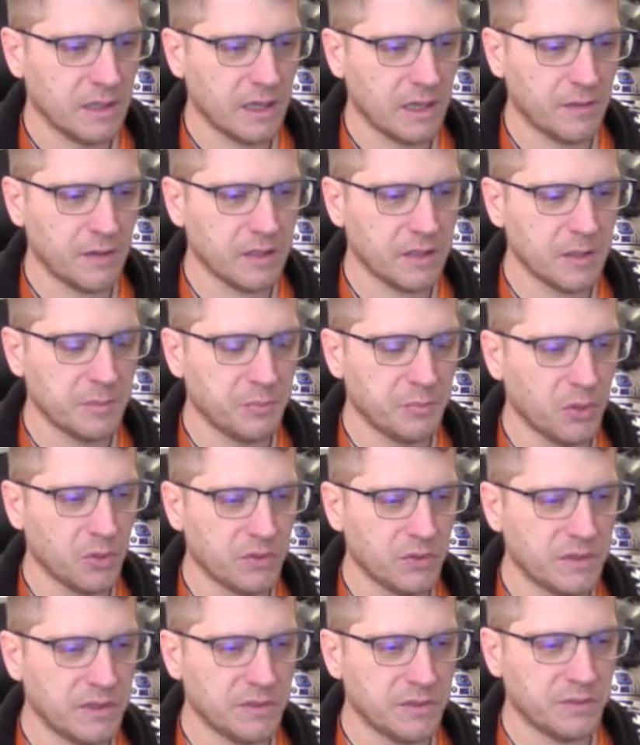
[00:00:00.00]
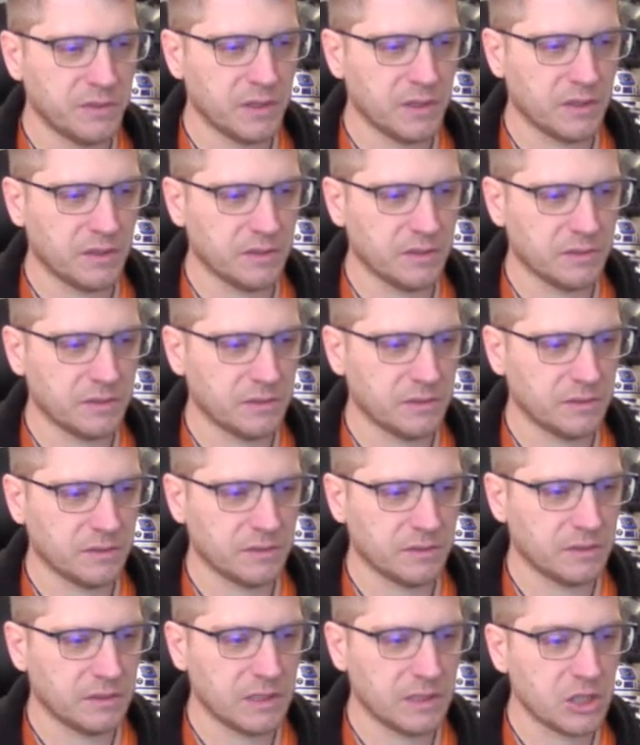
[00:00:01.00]
avec des poses différentes.
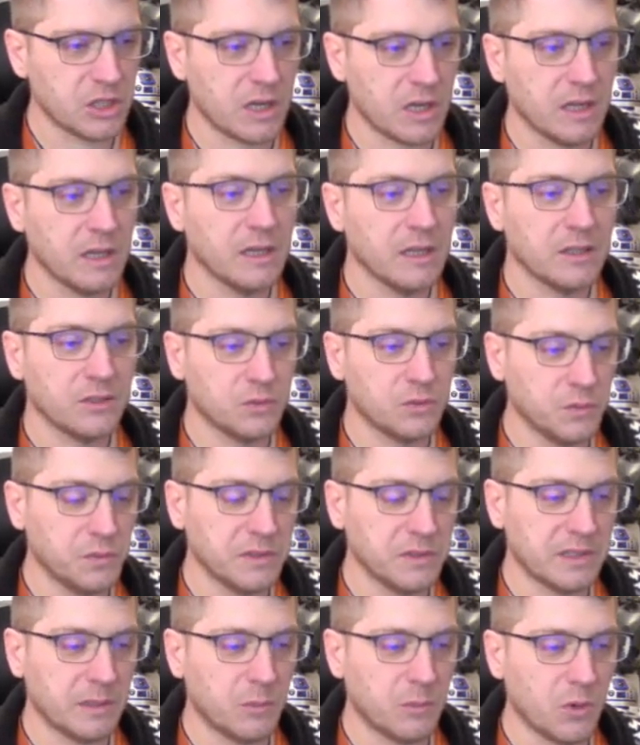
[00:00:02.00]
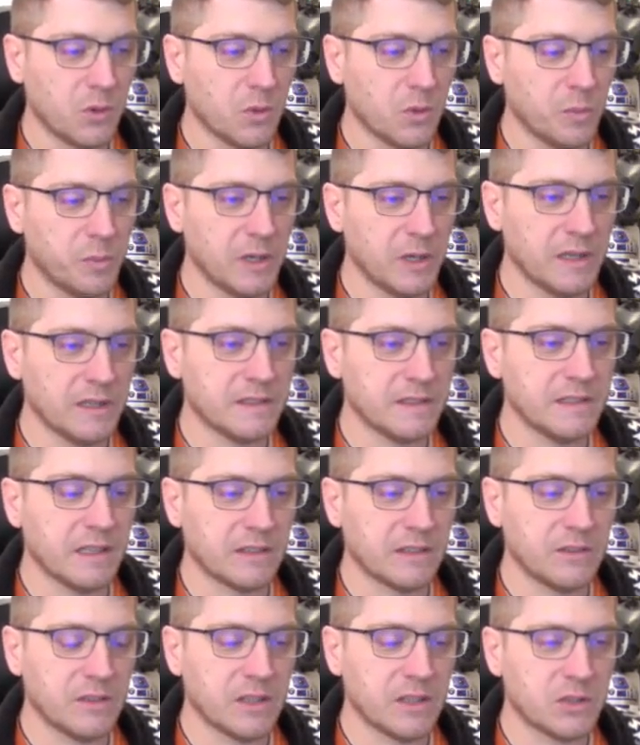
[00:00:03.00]
Euh, c'est déjà suffisamment complexe
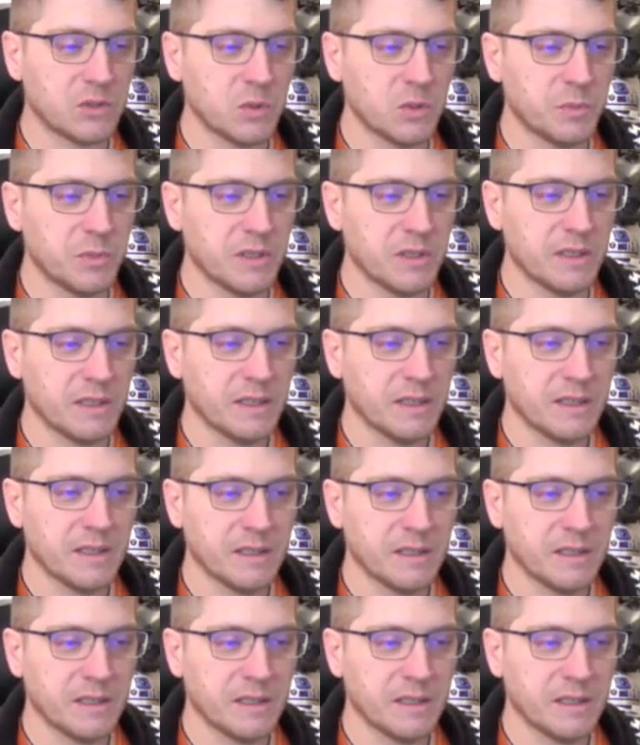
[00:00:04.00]
d'arriver à choper